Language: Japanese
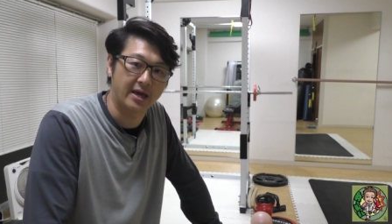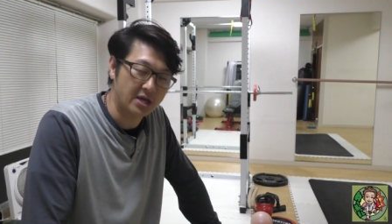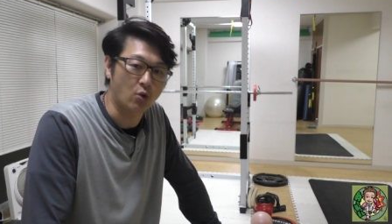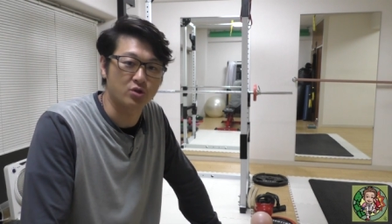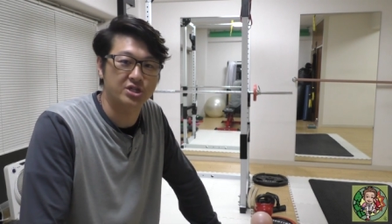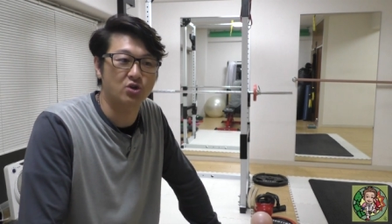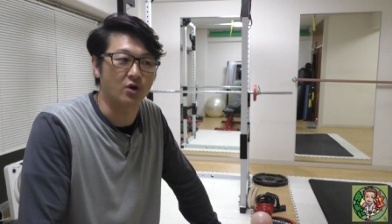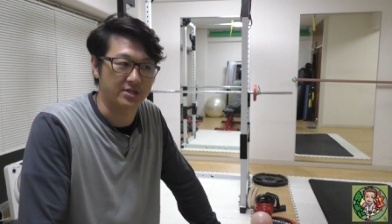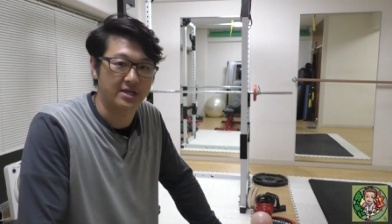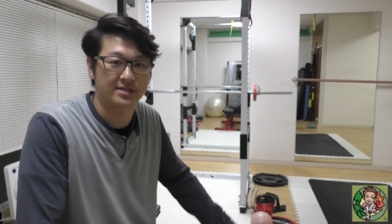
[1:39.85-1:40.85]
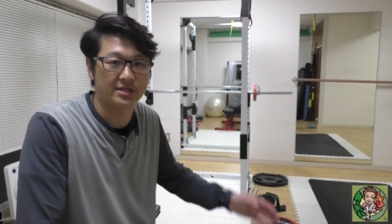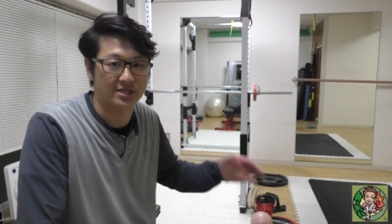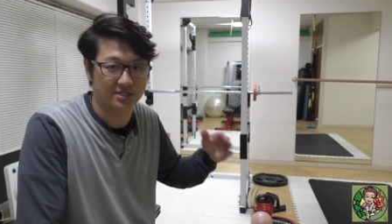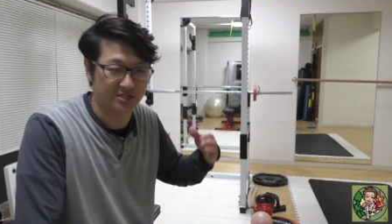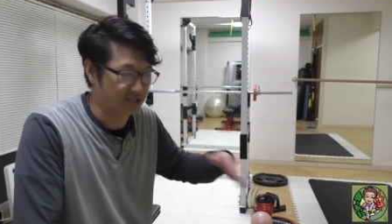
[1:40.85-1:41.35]
結構おしっこでね、出
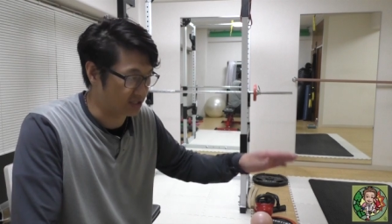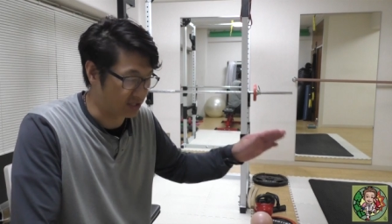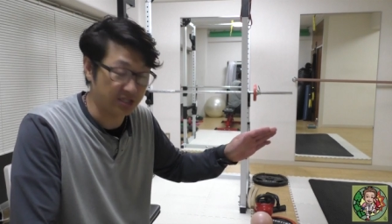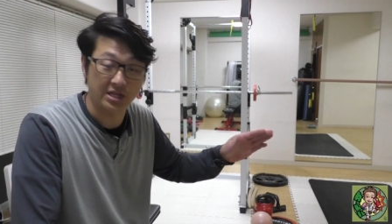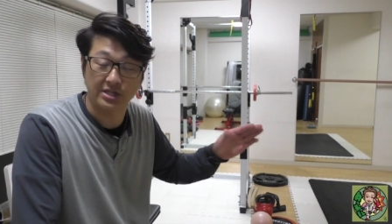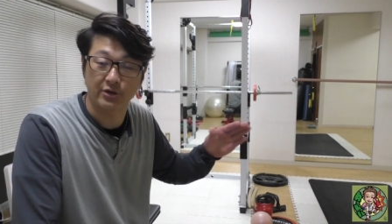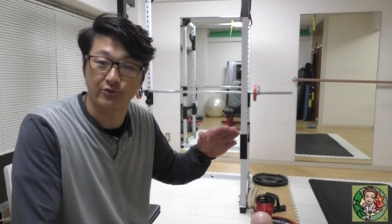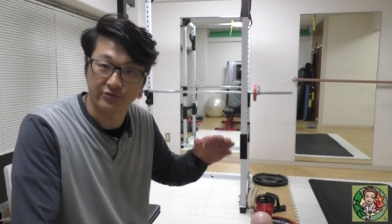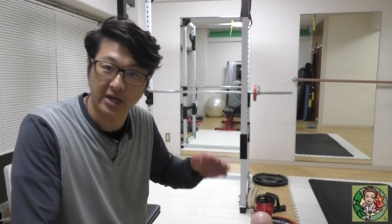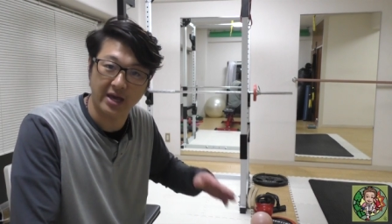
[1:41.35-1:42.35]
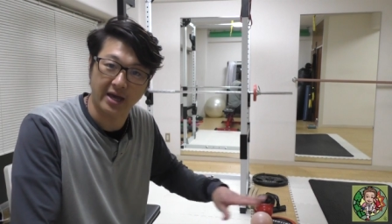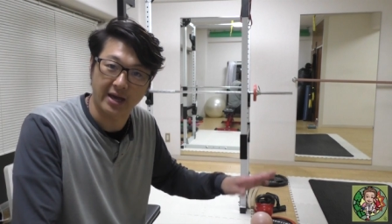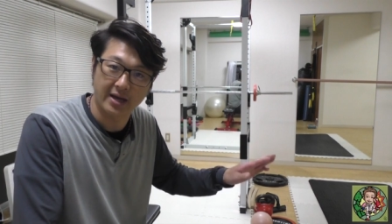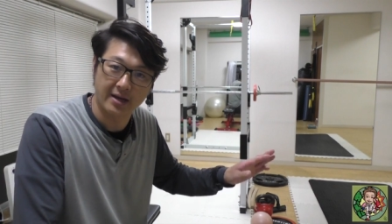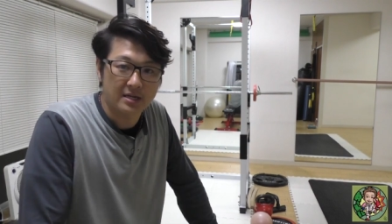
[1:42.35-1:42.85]
て、出ていってるん
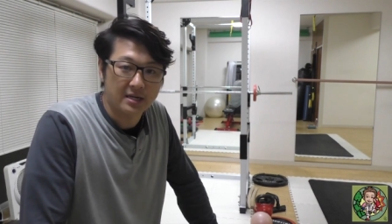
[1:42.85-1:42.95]
で、